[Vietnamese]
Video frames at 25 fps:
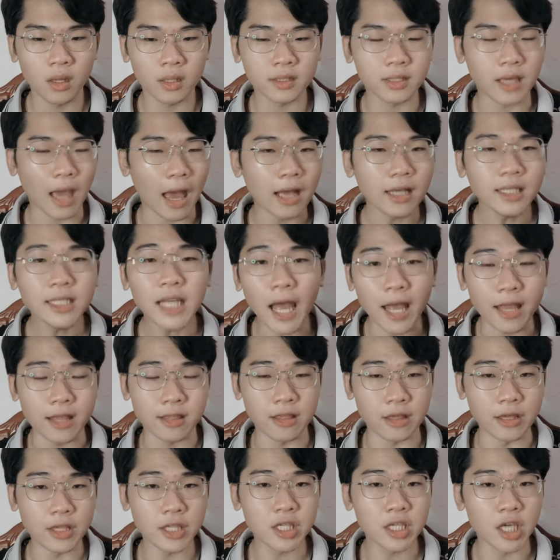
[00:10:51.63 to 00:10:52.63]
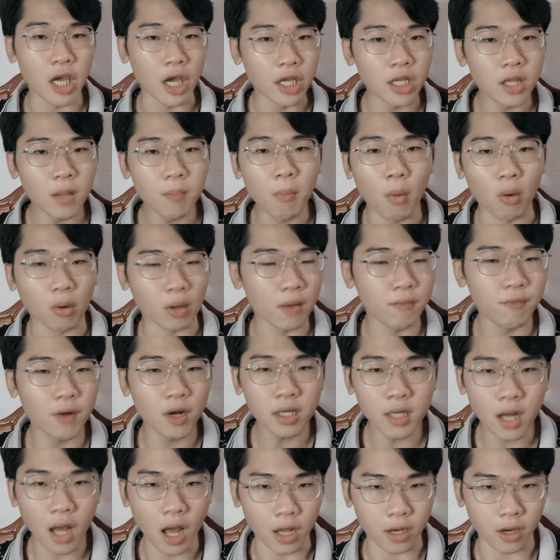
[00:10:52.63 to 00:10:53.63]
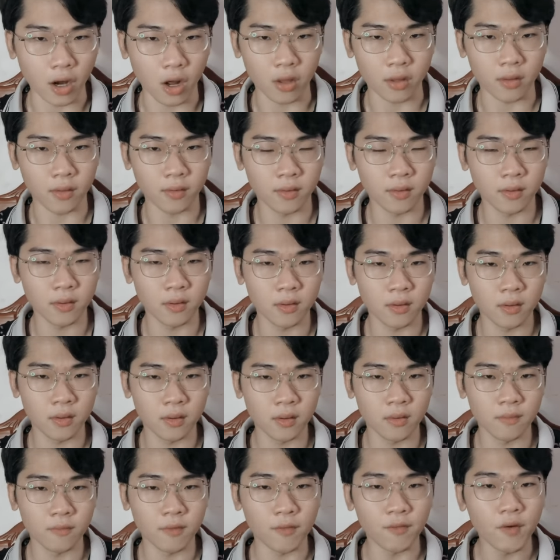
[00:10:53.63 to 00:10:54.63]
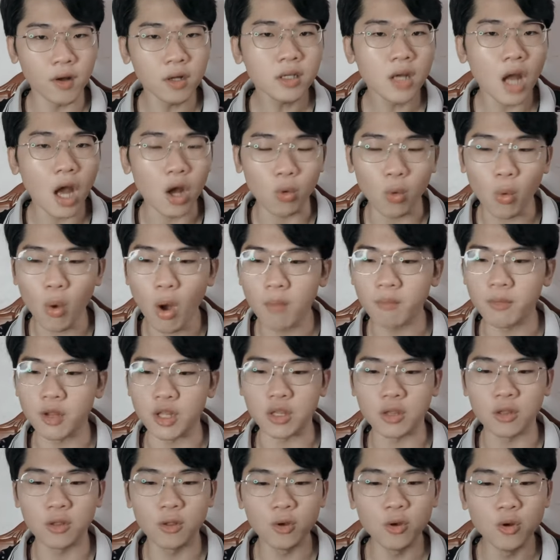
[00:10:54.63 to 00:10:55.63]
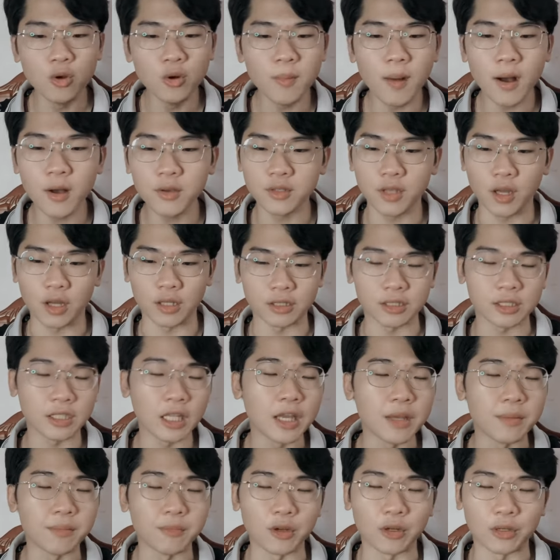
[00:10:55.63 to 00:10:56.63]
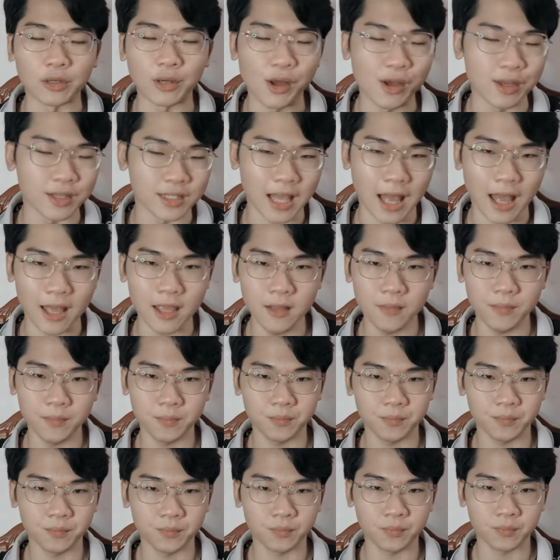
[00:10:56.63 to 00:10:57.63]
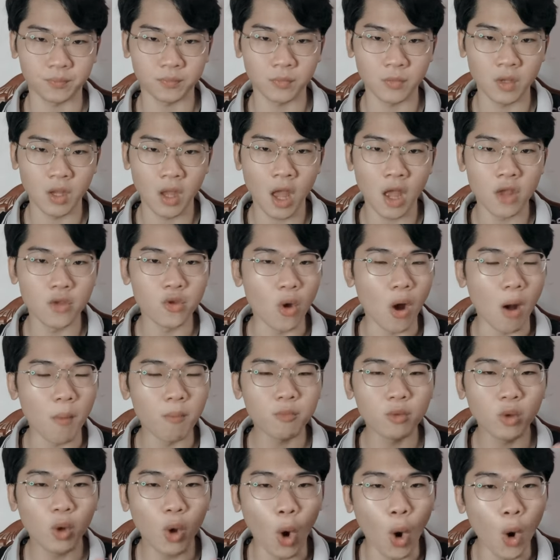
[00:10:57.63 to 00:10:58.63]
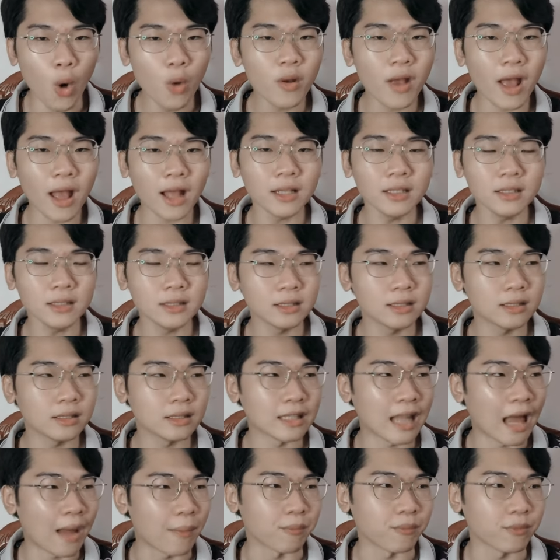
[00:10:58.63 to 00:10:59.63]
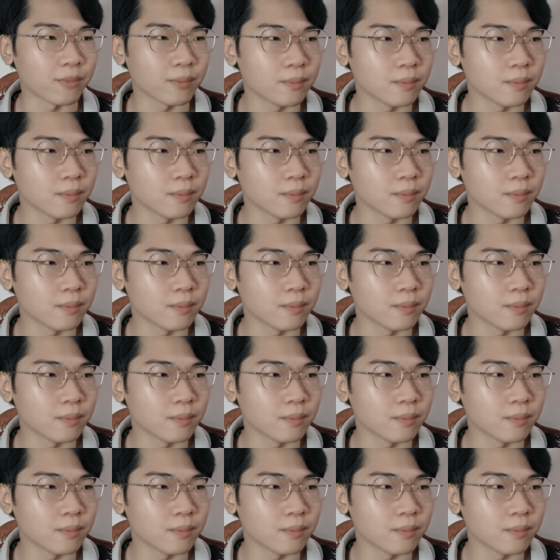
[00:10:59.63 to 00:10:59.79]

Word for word: cả ngày chỉ nghĩ đến một cái vấn đề thôi, và vấn đề của ông thì chưa bao giờ tìm được lời giải, dù ông cố gắng làm